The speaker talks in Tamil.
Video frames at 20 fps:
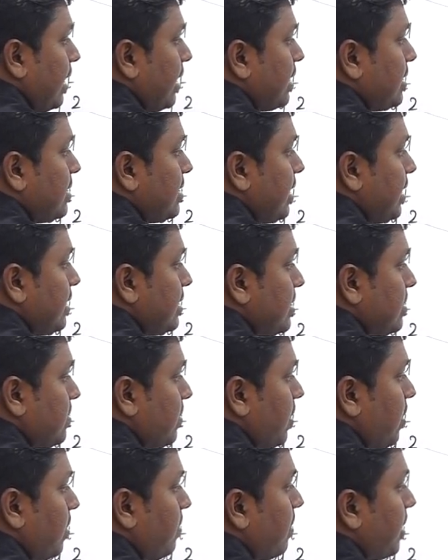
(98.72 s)
என்ன சேஞ்சஸ்
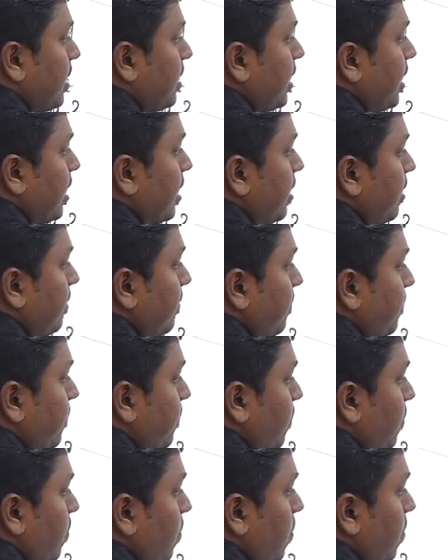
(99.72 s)
வரும்னு பார்த்தீங்கன்னா
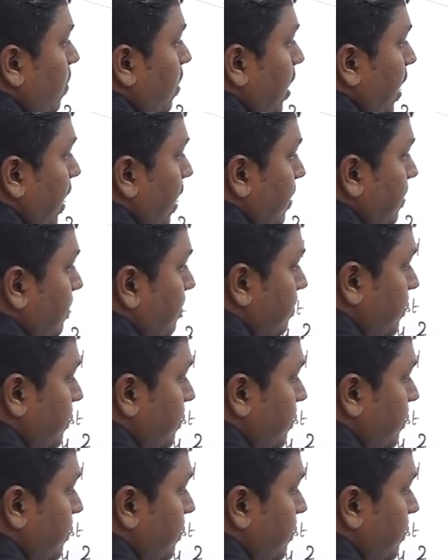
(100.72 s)
ஃபோர் என்